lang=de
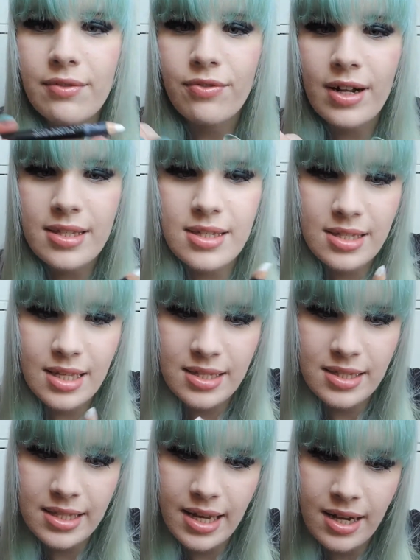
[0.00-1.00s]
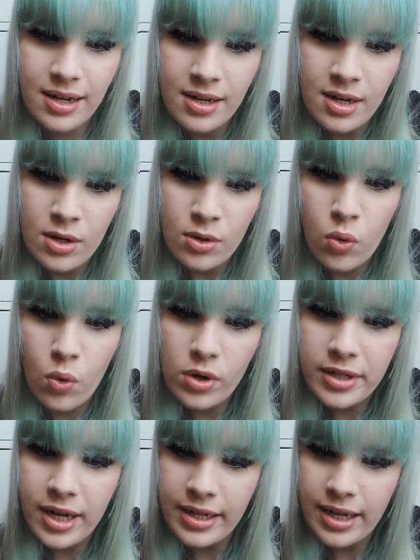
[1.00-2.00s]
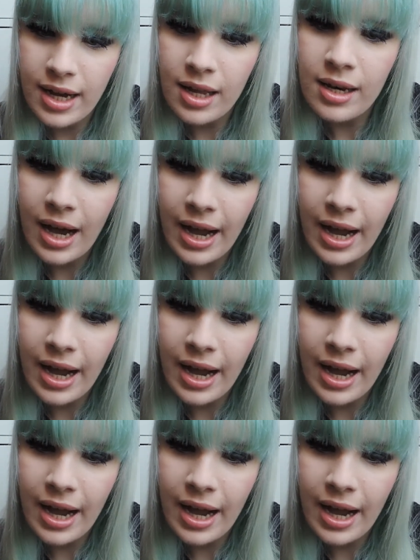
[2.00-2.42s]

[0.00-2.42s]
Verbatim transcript: Jedenfalls ist das der Kohl Kajal